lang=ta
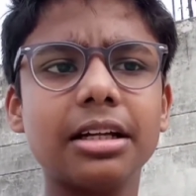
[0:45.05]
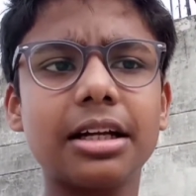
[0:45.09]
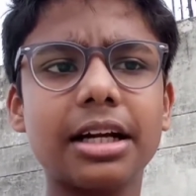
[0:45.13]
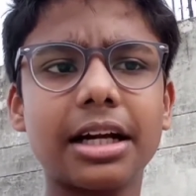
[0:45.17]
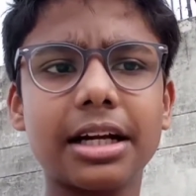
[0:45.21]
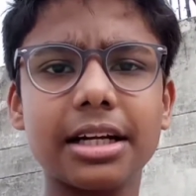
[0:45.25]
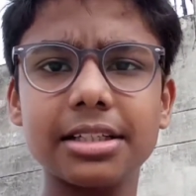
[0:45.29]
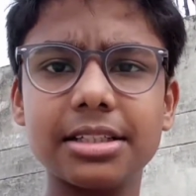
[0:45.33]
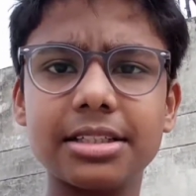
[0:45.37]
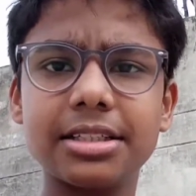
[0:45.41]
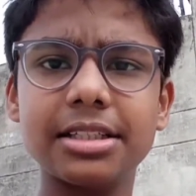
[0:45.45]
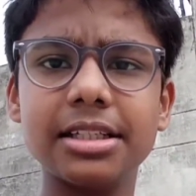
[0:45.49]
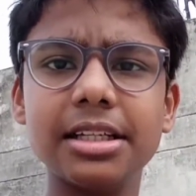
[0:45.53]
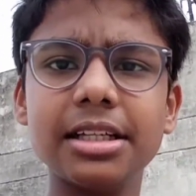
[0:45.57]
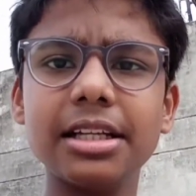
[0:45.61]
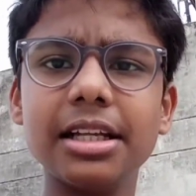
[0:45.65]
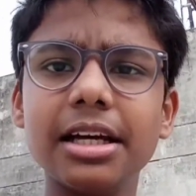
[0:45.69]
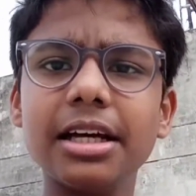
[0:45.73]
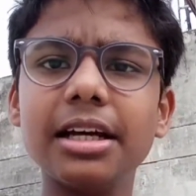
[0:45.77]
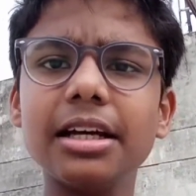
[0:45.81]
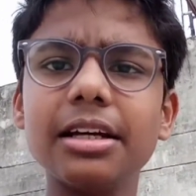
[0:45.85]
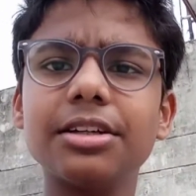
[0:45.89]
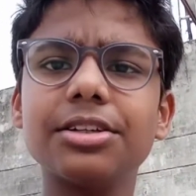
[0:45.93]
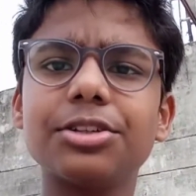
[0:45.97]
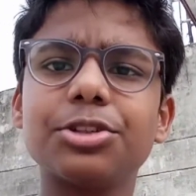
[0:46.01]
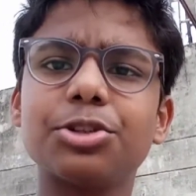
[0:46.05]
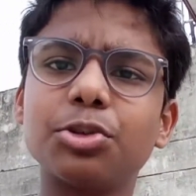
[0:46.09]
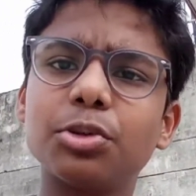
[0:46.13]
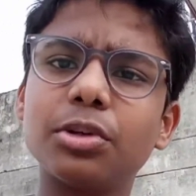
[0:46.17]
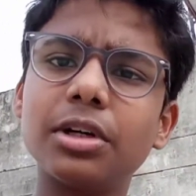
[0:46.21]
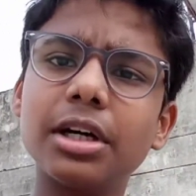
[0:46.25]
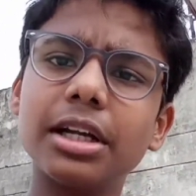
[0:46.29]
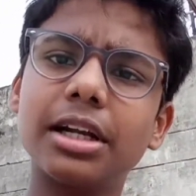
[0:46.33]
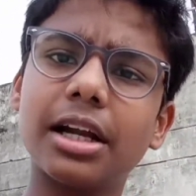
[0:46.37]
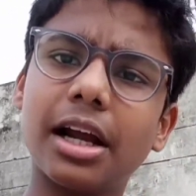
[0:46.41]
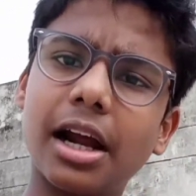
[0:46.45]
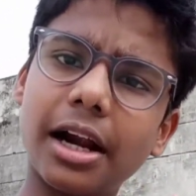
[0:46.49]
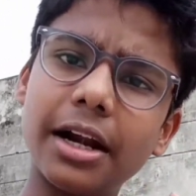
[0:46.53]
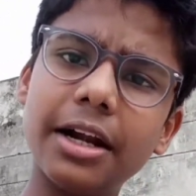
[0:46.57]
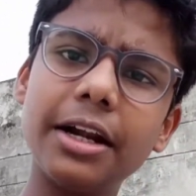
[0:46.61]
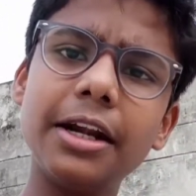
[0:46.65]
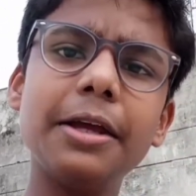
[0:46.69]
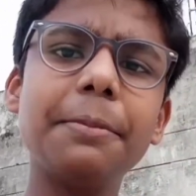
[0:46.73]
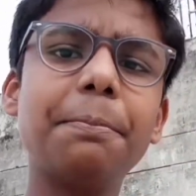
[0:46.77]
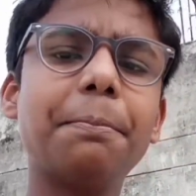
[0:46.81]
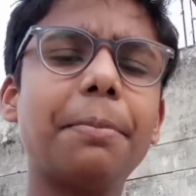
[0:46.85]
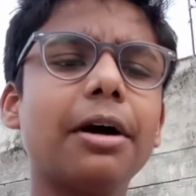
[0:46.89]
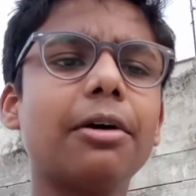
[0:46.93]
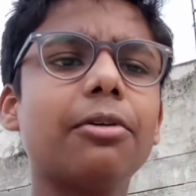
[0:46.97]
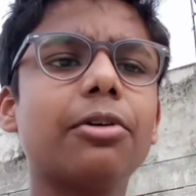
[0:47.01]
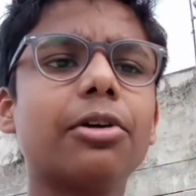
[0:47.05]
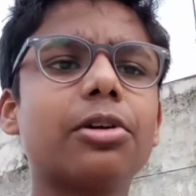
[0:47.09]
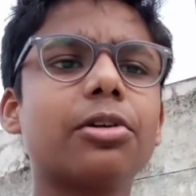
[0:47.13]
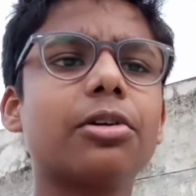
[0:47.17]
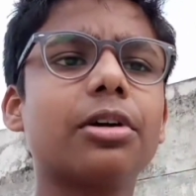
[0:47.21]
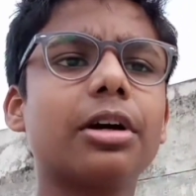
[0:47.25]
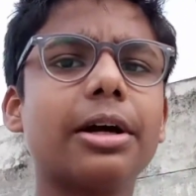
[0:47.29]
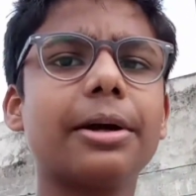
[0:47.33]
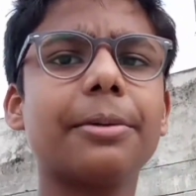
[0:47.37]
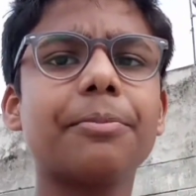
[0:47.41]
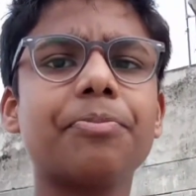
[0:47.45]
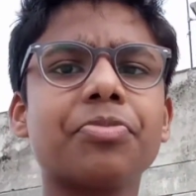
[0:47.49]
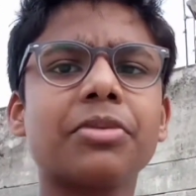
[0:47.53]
கடைசியில் சுகர் கண்டிப்பாக வருங்க